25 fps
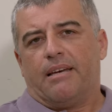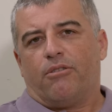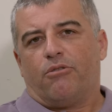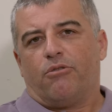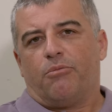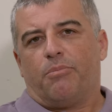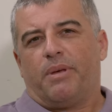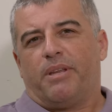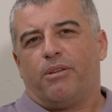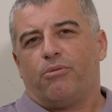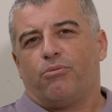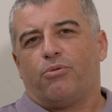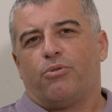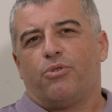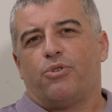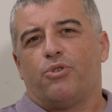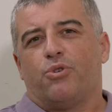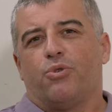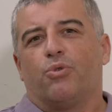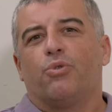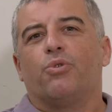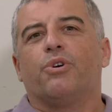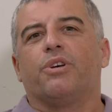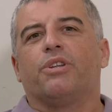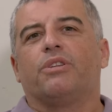no período
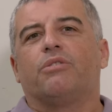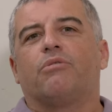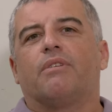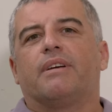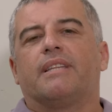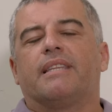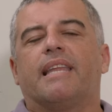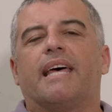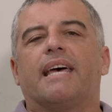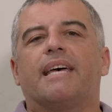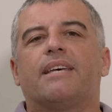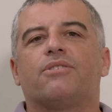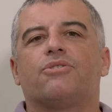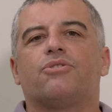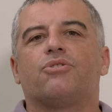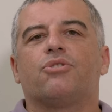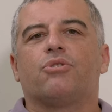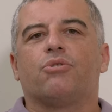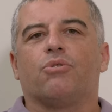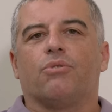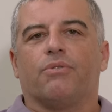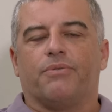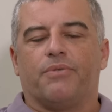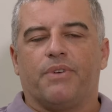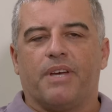de 8 a 10
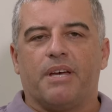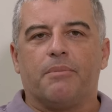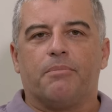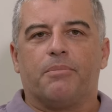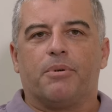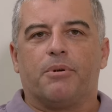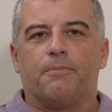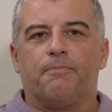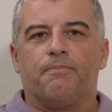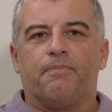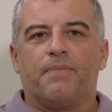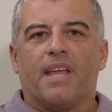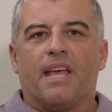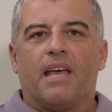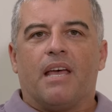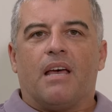de novembro,